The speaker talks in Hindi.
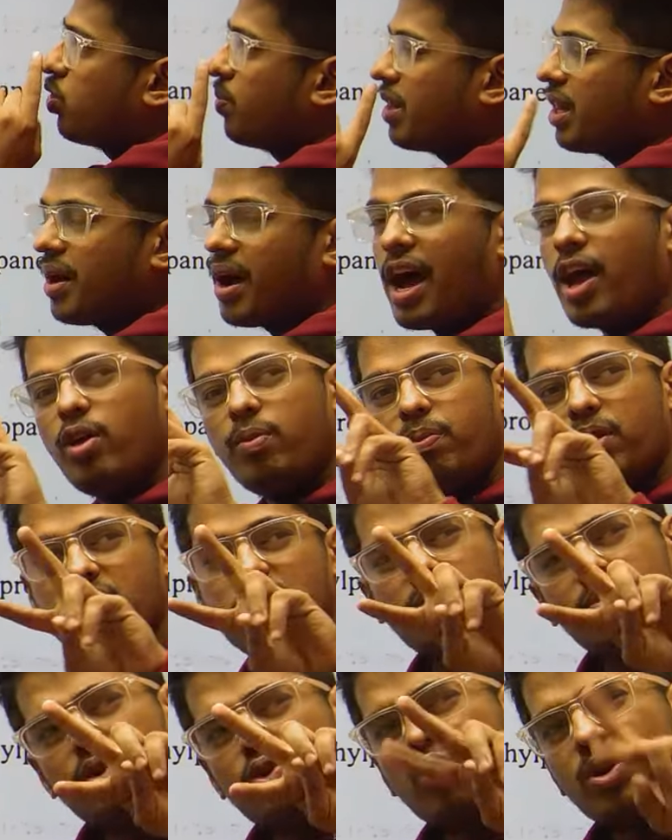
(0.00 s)
मतलब
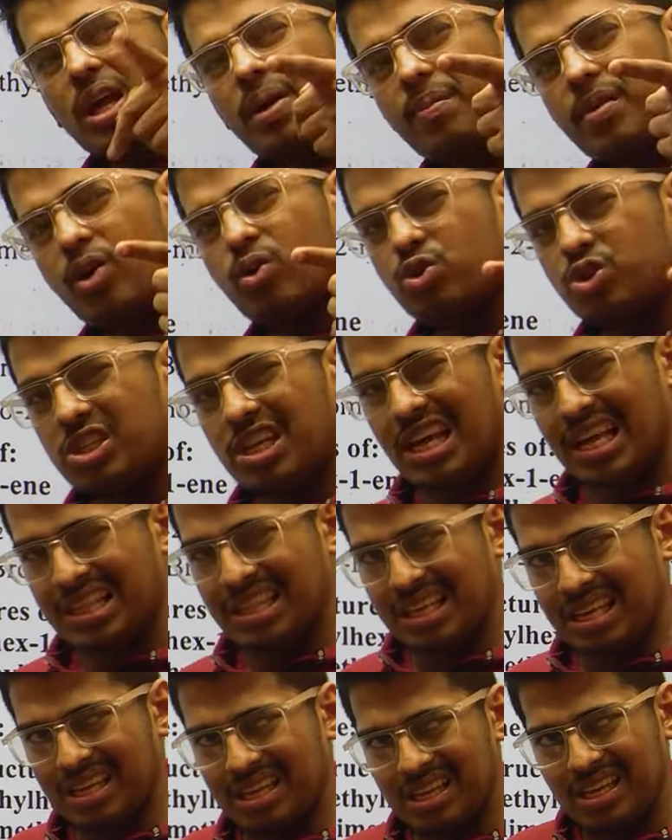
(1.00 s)
आईयूपीएससी में दो टाइप का क्वेश्चन आता
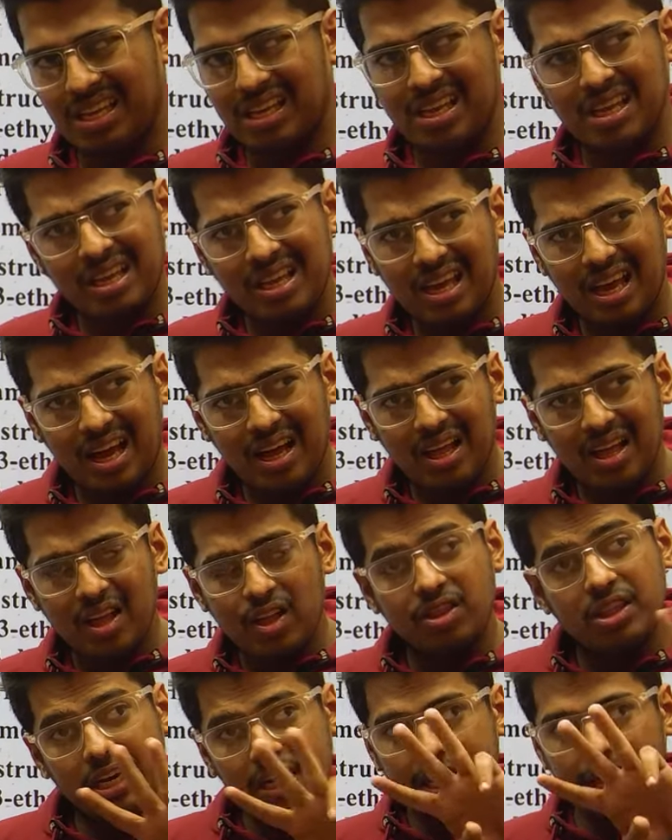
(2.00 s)
है क्या
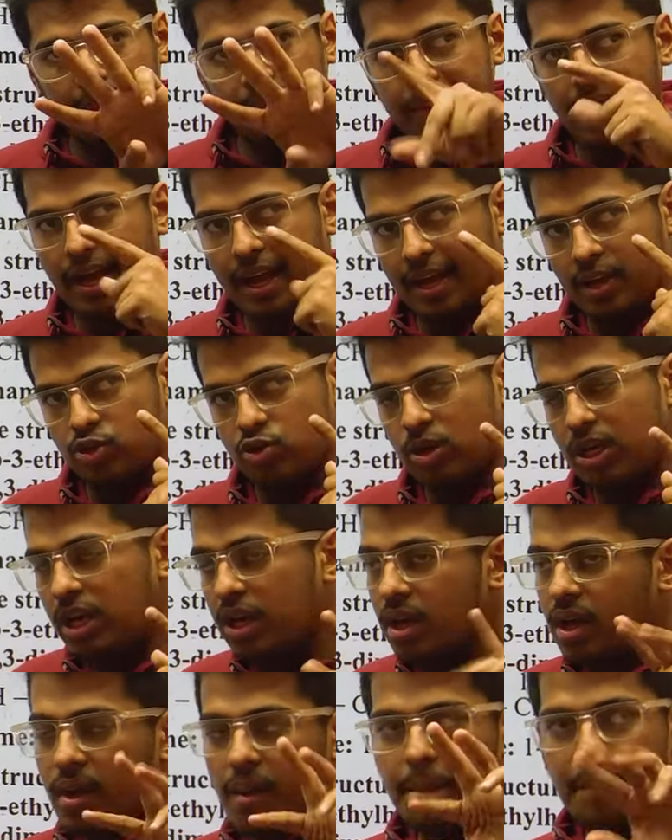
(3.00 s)
तीन टाइप का आएगा एक्चुअली
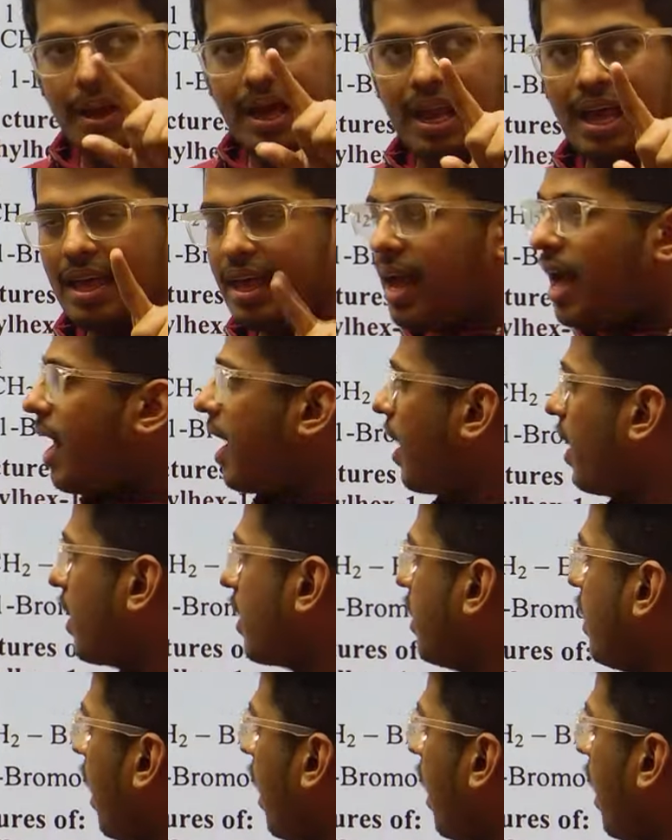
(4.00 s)
पहला ये आएगा कि